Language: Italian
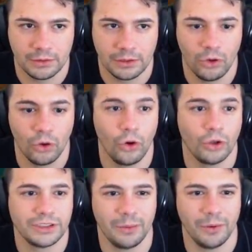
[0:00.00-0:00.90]

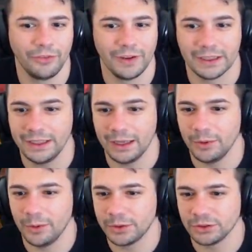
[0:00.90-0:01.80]
Oh, ce l'abbiamo fatta.
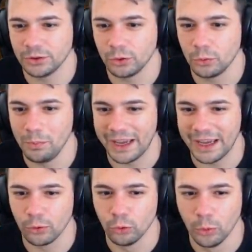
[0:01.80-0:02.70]
Abbiamo preso
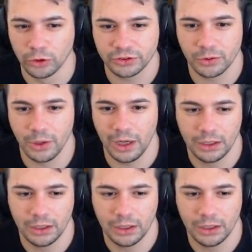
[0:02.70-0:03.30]
Mega Gumos qua.